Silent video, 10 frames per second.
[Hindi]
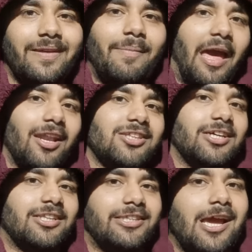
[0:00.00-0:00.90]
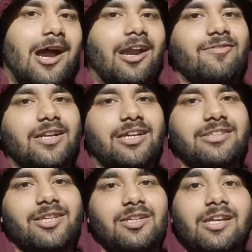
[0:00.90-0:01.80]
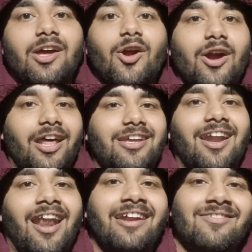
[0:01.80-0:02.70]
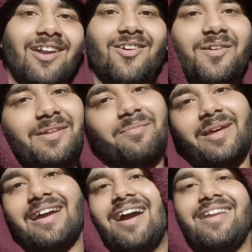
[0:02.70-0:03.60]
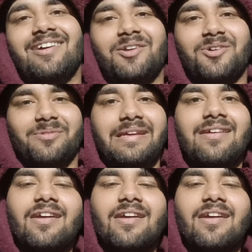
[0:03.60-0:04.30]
भी मेहनत करते हैं हार्ड वर्क करते हैं और कारीगर लाइन वालों को भी और मेरे कारीगरों को भी